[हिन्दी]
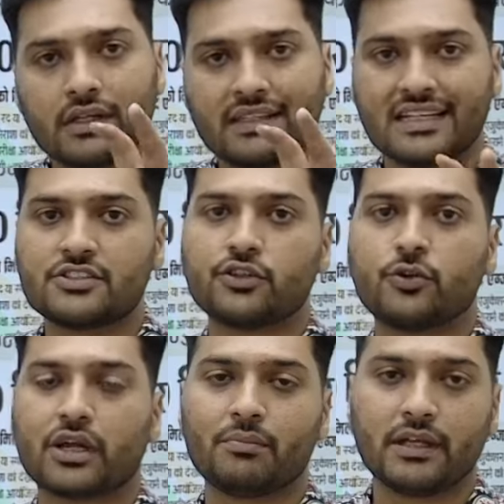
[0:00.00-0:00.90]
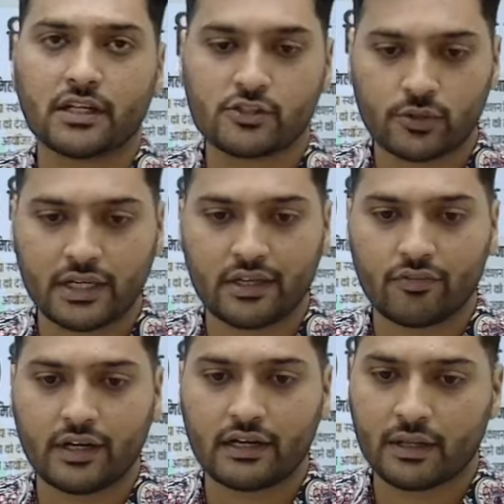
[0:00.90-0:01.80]
10 दिनों के भीतर जो है
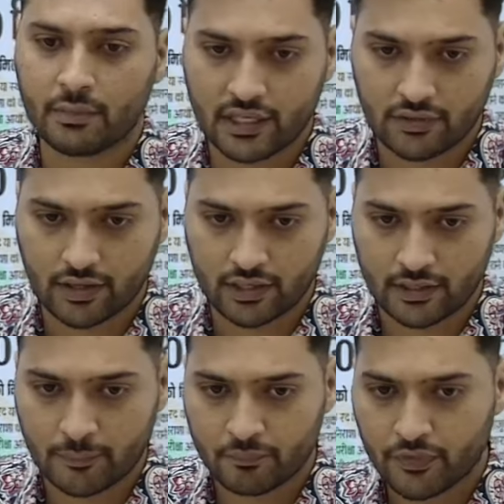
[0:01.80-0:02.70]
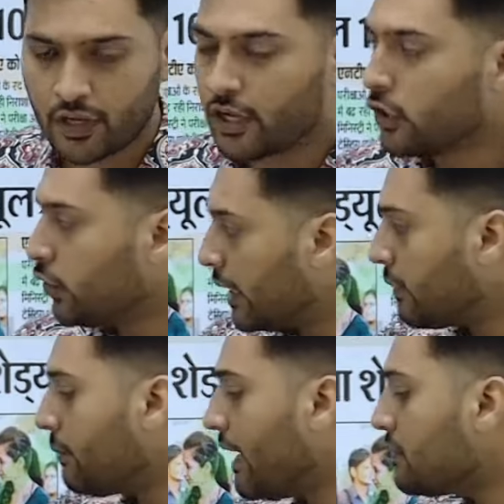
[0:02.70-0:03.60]
डेफिनेटली मिलने वाला है तो एक बार
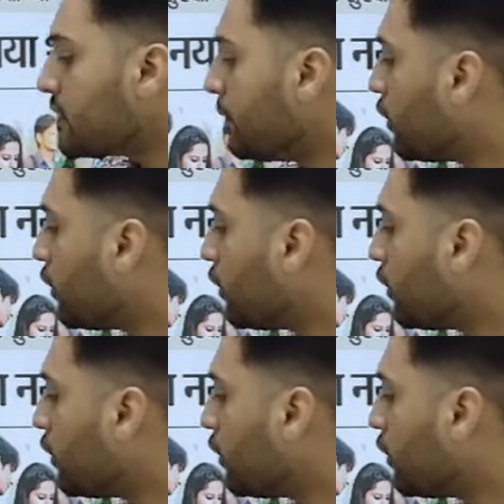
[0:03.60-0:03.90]
मैं आप सभी को